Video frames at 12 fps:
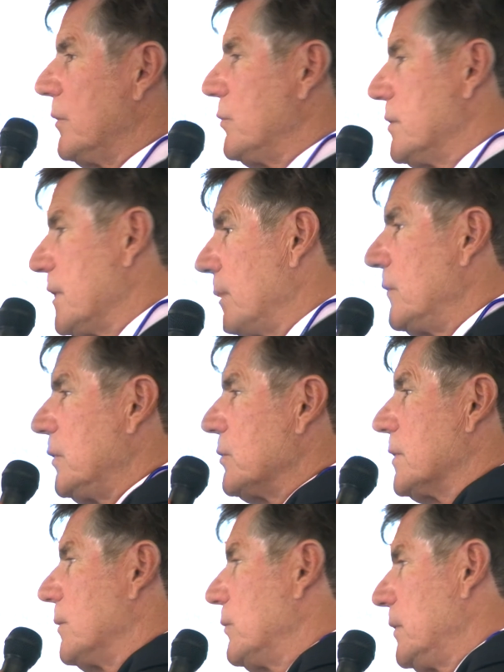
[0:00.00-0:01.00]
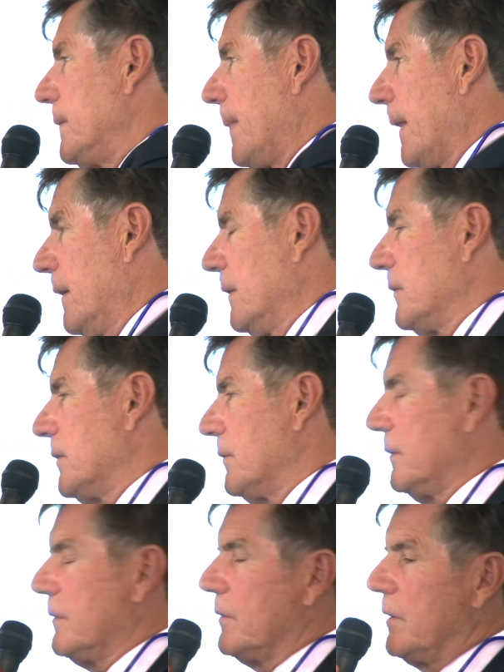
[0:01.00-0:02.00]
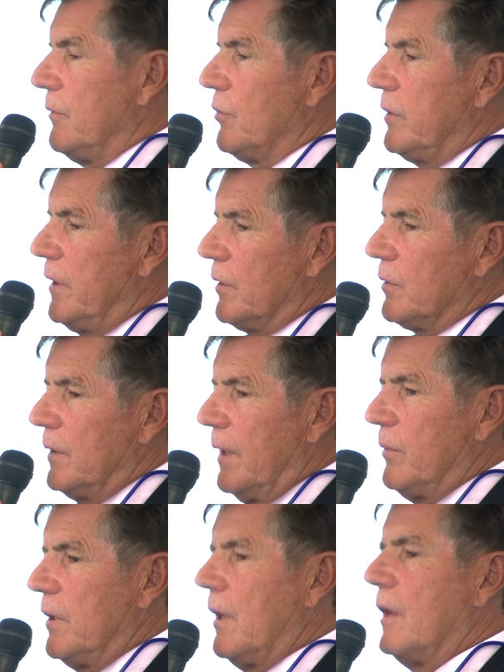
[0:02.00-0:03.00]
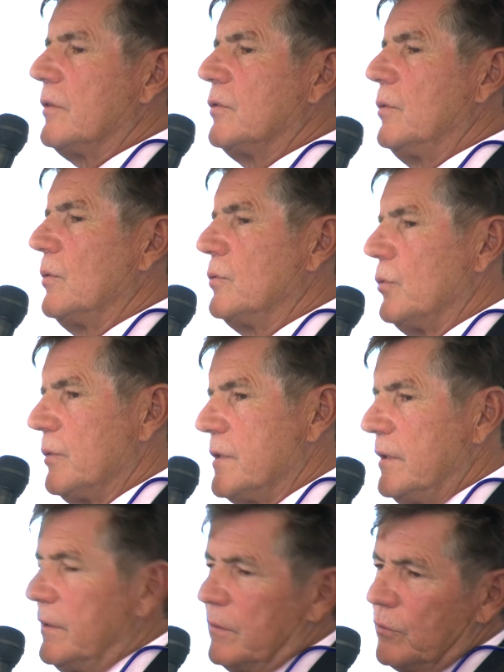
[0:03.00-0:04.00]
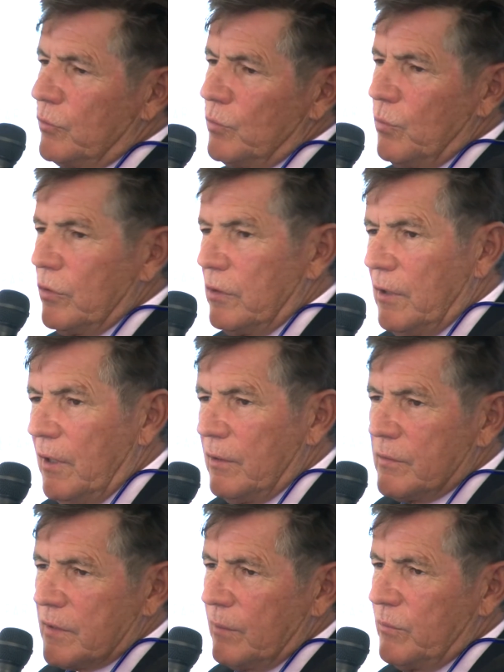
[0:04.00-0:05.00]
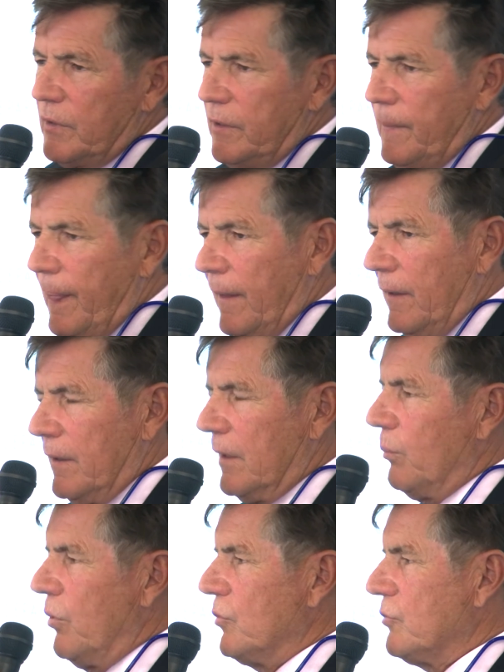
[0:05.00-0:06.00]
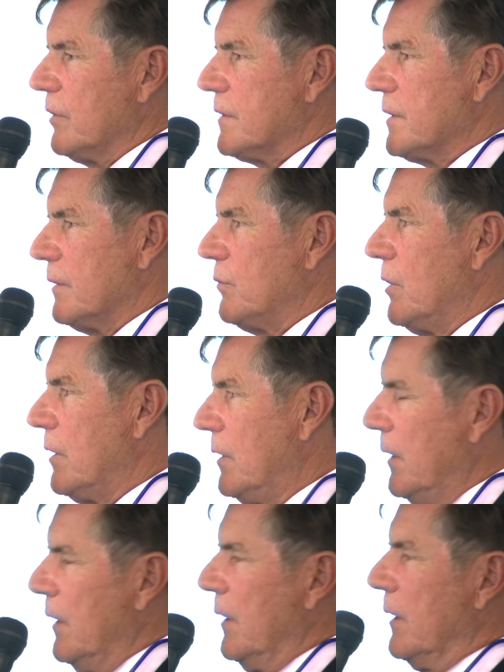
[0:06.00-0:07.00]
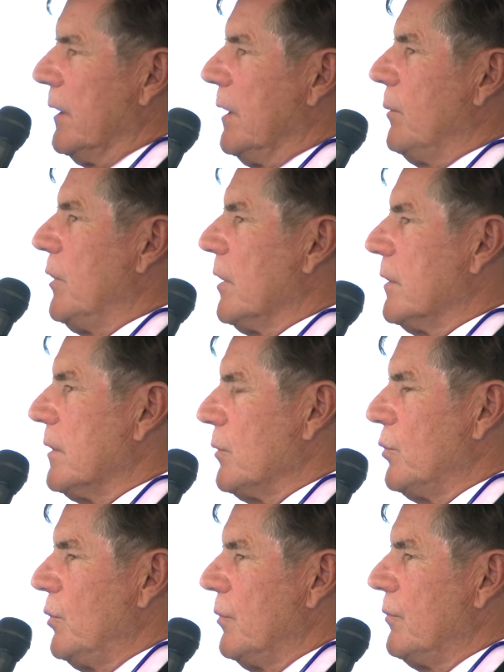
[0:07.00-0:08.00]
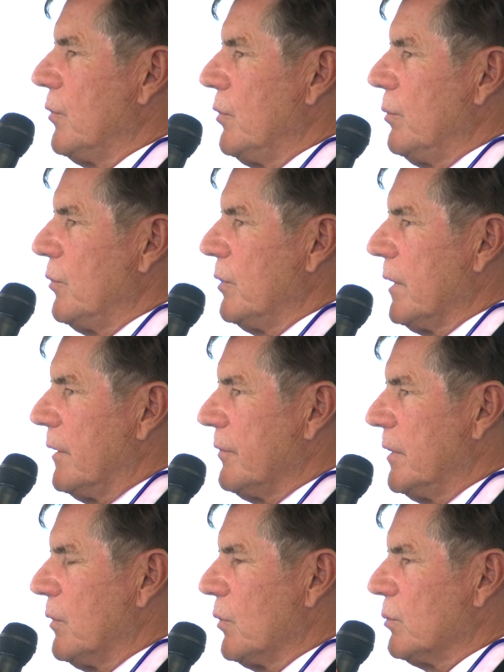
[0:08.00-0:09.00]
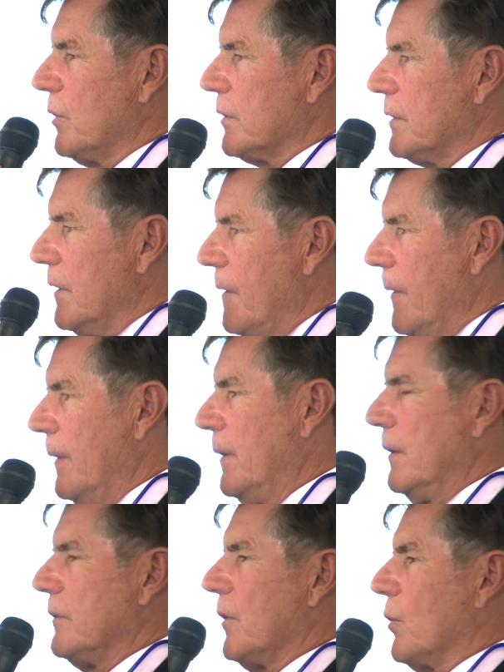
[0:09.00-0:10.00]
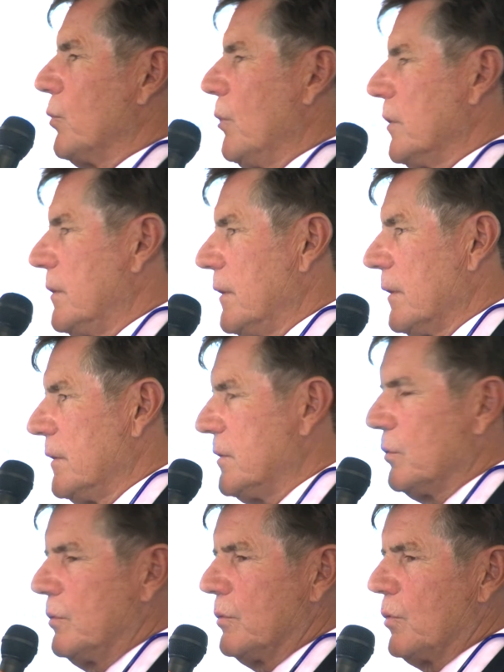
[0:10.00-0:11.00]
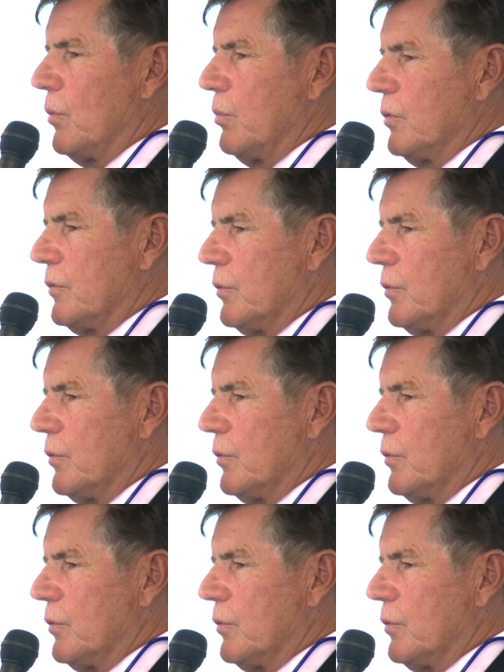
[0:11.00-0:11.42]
du samedi au samedi, ce qui veut dire que la migration touristique, tout le monde est là le samedi à l'approche de la Savoie, et bien entendu, le volume du trafic augmentant, ça augmente les risques de thrombose